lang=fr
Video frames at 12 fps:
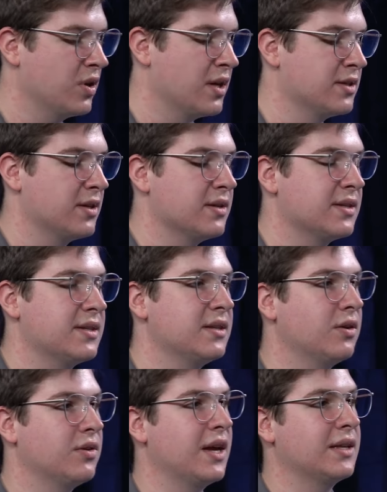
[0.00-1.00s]
Tandis que si
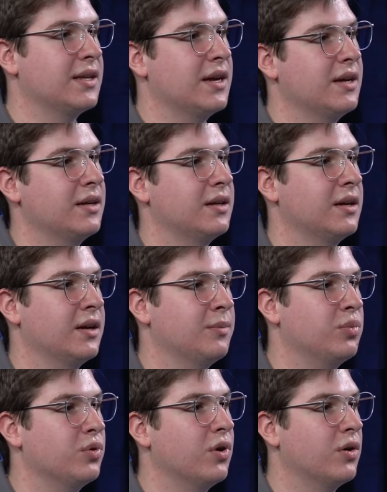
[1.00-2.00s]
on attend euh,
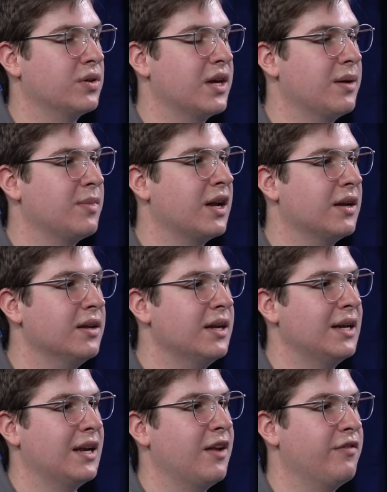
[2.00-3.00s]
plus longtemps, ben,
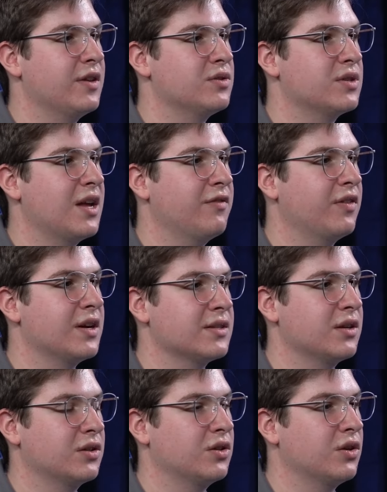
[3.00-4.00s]
l'effet du temps fait en
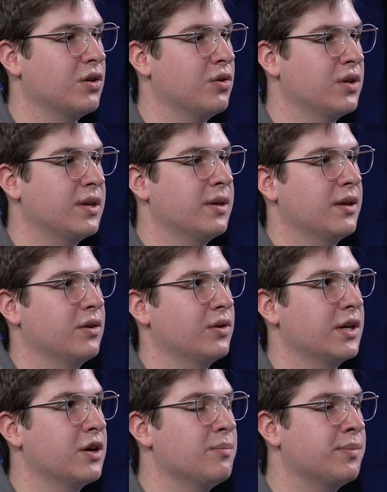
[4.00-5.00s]
sorte qu'on est, on
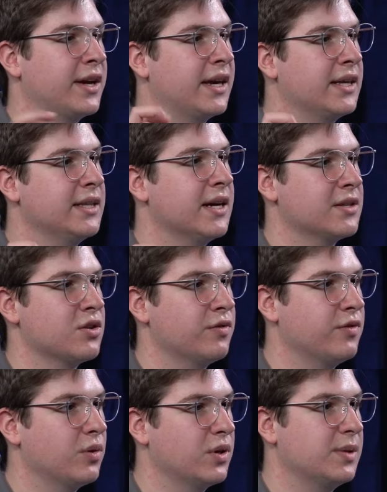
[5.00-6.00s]
est comme pris dans un
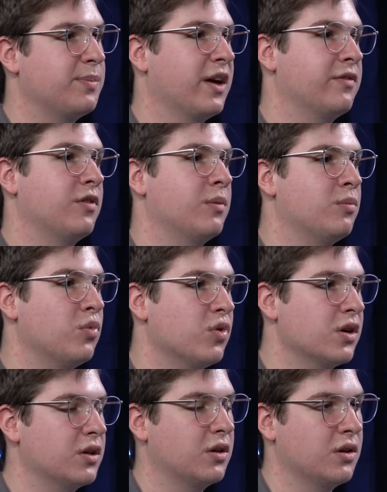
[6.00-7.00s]
fonds qui performe
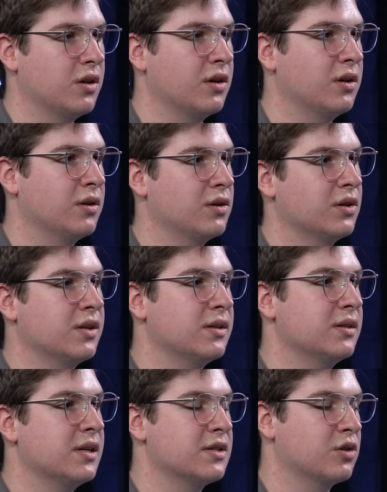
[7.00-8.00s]
moins que,
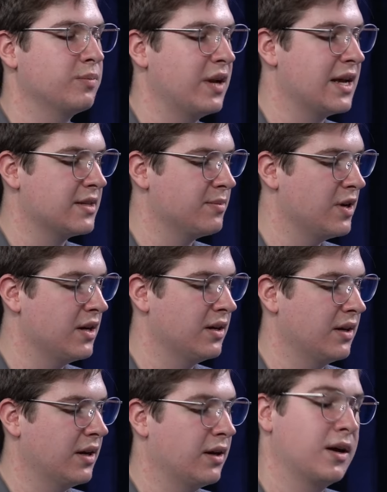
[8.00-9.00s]
mm-hmm. les autres placements
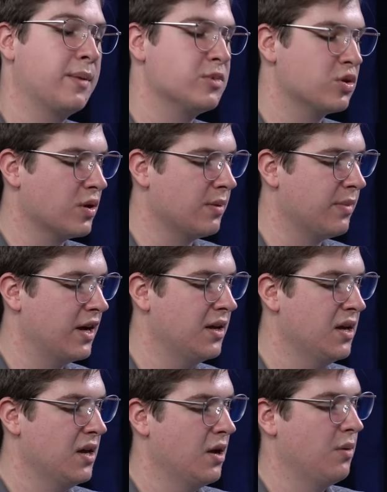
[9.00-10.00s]
euh, habituellement
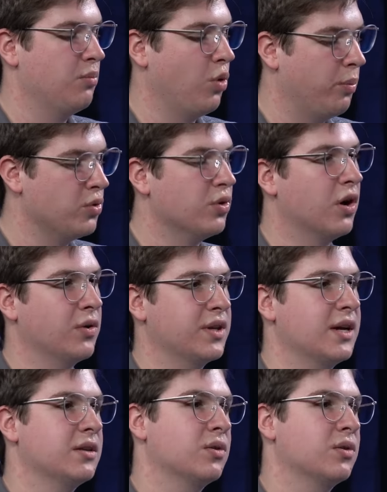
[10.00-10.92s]
pour plus longtemps.